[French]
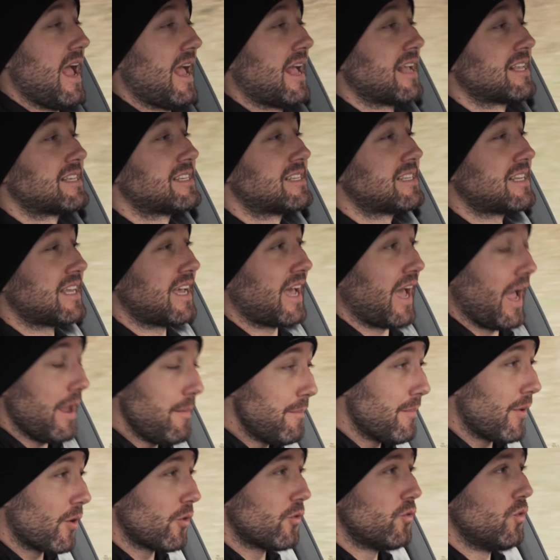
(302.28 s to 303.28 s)

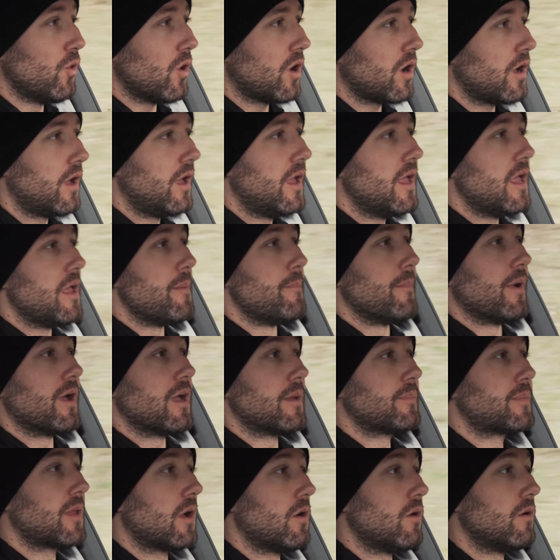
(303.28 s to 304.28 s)
extrêmement lourd mais en
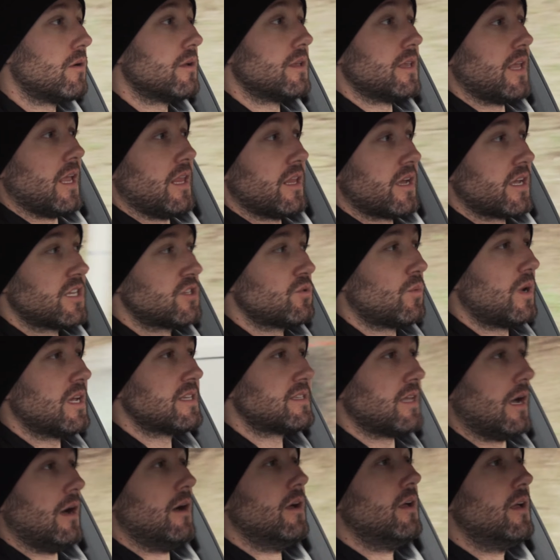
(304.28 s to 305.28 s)
même temps, il y a une raison à
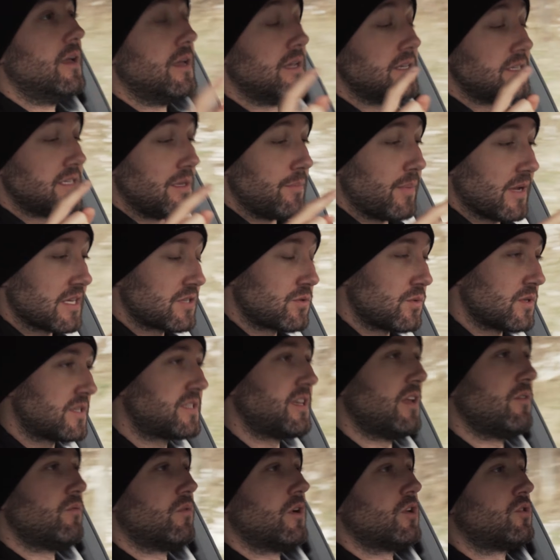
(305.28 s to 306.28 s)
ça. C'est parce que
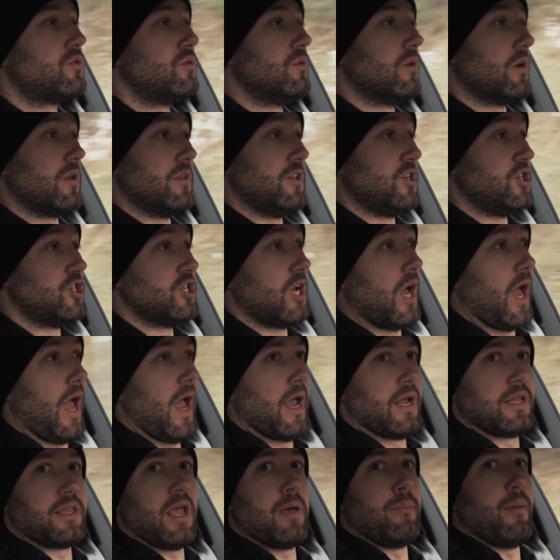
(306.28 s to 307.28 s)
cette voiture, déjà
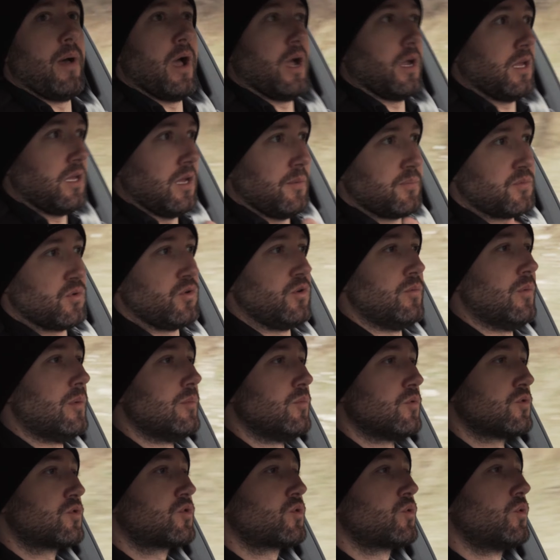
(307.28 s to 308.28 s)
un gabarit absolument
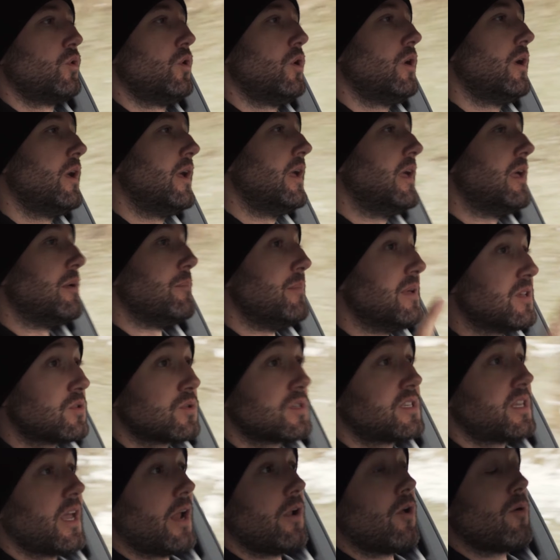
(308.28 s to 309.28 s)
monstrueux, mais
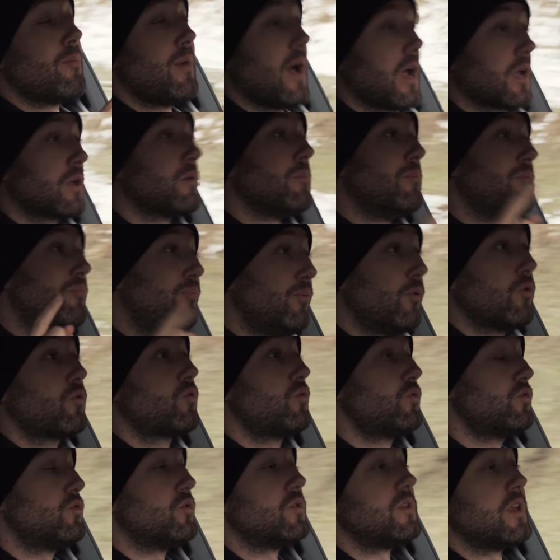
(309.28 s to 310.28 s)
aussi elle embarque
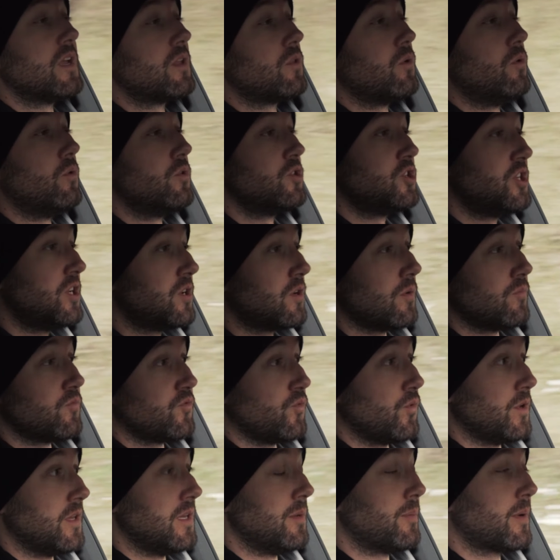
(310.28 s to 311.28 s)
beaucoup de technologies comme je
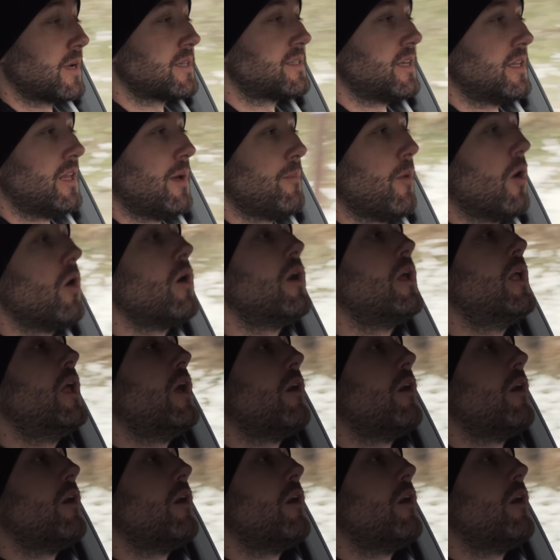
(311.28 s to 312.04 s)
vous l'ai dit précédemment.